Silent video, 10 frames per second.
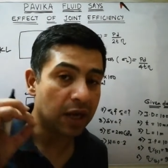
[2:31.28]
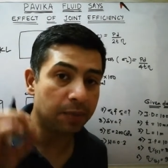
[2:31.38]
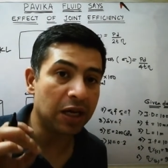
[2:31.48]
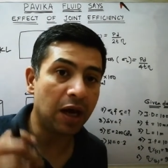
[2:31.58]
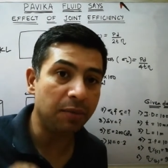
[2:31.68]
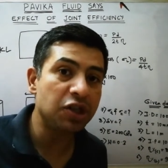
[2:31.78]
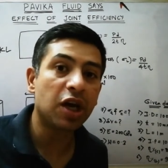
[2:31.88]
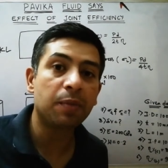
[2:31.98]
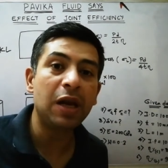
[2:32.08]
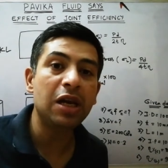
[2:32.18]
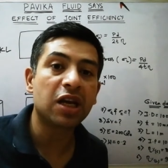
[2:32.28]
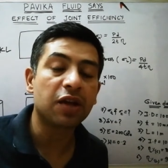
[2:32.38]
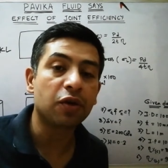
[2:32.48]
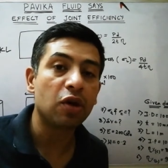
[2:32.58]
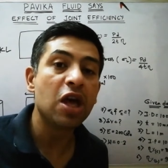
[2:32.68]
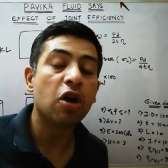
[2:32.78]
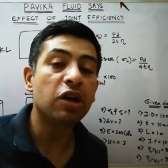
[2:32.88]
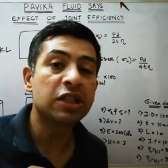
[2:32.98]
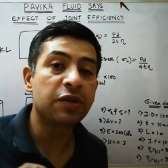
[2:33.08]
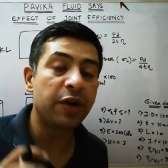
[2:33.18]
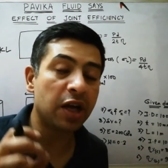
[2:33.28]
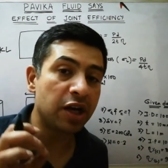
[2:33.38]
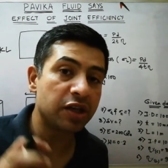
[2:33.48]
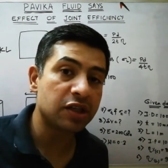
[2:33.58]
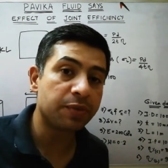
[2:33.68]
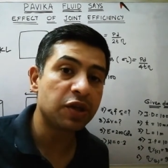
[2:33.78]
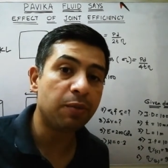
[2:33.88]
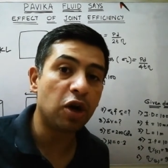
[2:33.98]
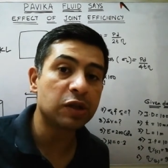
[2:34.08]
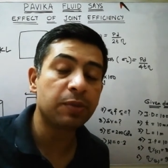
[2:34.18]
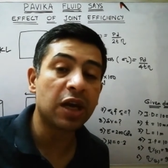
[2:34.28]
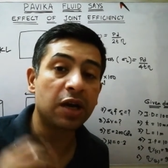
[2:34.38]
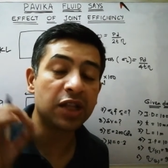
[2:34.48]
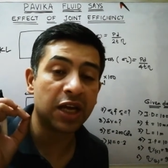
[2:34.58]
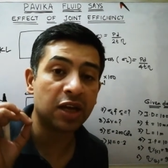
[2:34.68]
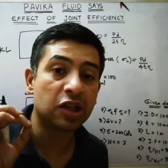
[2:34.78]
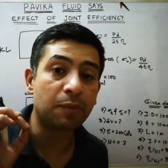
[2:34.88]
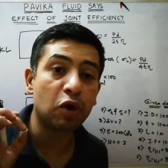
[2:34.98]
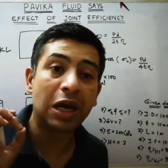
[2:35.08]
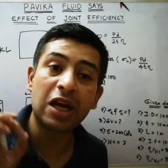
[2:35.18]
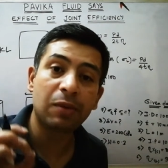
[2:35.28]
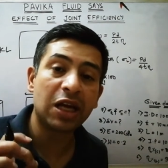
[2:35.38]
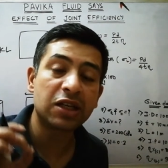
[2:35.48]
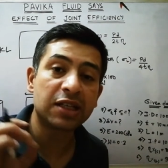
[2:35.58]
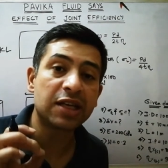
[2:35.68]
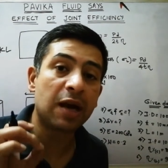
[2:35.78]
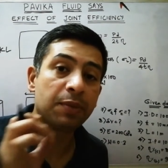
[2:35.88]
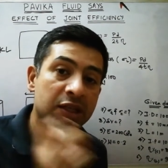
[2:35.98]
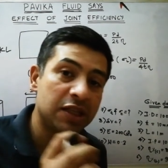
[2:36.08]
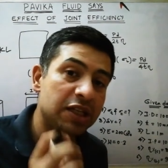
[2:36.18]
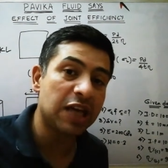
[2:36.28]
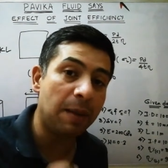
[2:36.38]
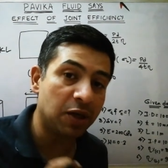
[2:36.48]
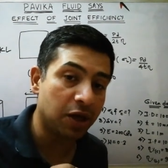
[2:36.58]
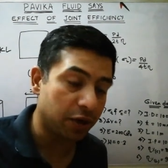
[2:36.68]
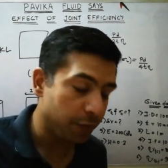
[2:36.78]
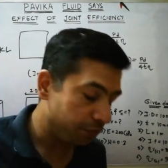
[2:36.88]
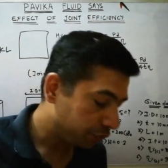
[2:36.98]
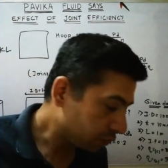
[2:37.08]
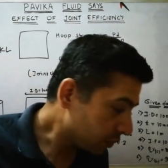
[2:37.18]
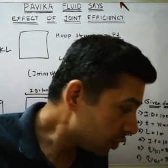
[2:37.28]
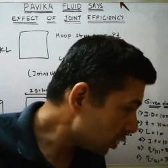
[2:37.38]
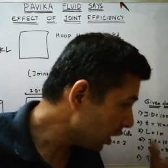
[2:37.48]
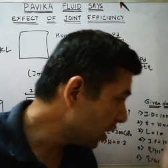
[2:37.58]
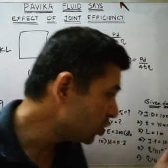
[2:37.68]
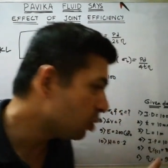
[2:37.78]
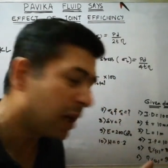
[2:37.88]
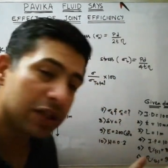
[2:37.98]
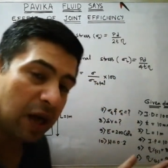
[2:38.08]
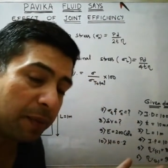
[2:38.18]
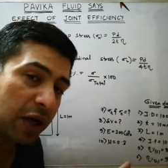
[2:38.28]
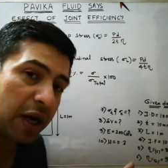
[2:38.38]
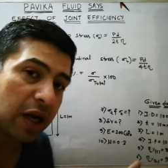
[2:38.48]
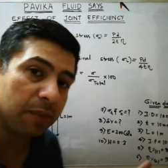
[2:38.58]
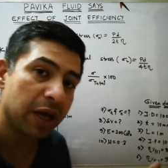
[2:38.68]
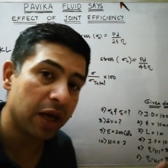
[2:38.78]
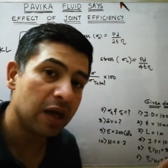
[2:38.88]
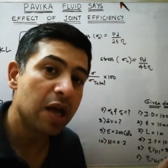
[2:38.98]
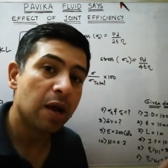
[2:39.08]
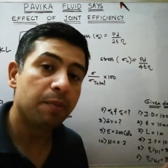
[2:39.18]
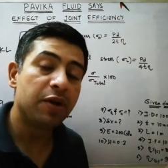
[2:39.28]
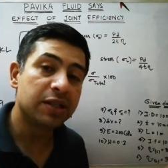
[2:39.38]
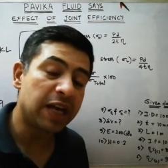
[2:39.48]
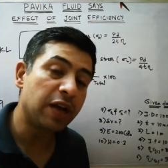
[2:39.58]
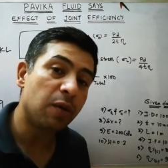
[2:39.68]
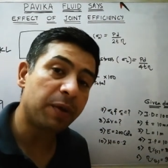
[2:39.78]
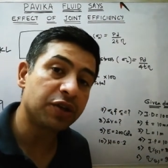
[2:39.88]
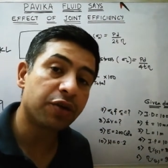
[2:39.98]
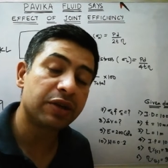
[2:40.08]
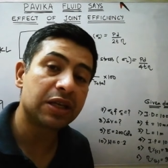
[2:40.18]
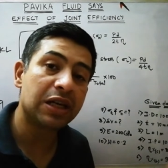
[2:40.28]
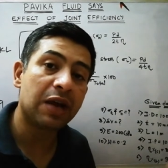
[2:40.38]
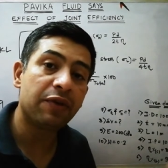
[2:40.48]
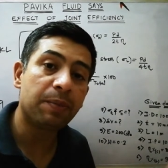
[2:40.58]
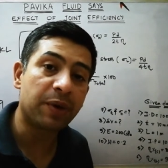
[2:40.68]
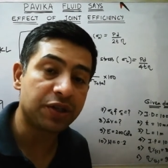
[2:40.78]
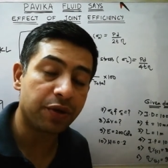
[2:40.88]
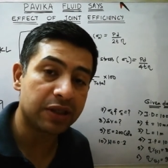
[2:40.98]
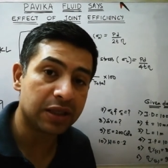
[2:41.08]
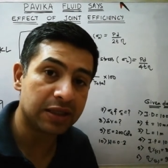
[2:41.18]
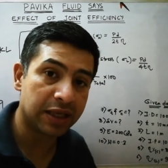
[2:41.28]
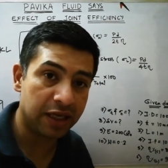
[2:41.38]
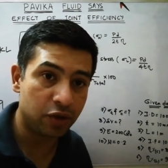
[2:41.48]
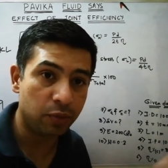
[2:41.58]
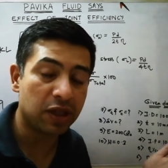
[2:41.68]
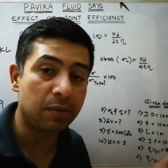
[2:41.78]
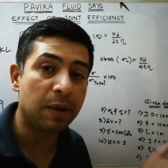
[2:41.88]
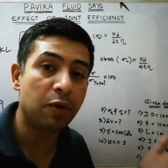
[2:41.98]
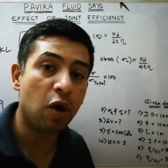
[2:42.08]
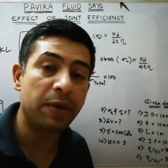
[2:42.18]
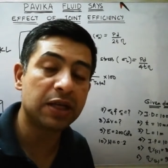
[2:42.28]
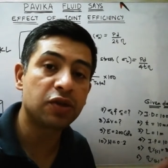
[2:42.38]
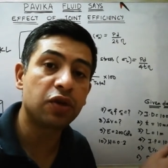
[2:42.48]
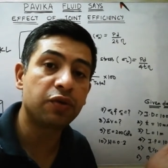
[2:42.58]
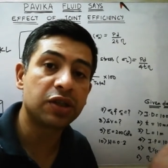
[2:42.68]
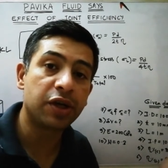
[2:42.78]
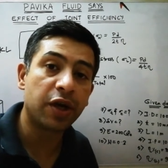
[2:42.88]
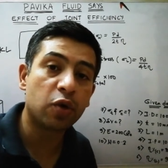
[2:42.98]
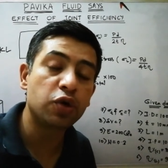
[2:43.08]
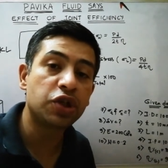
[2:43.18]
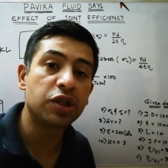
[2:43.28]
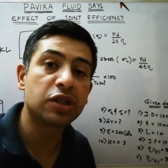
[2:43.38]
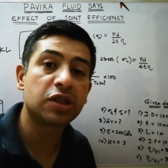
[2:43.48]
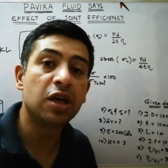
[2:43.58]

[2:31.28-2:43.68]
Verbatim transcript: आपके लिए हमेशा हर पल लिखे आता हूं और इसी वीडियो के डिस्क्रिप्शन बॉक्स में अगर आप देखेंगे तो आपको लिंक मिलेगा जहां से आप इसी चैप्टर यानी कि जो हमारा चैप्टर का नाम है डिजाइन ऑफ प्रेशर वेसल या फिर प्रेशर वेसल्स के जो भी तमाम टॉपिक्स यूनिवर्सिटी क्वेश्चन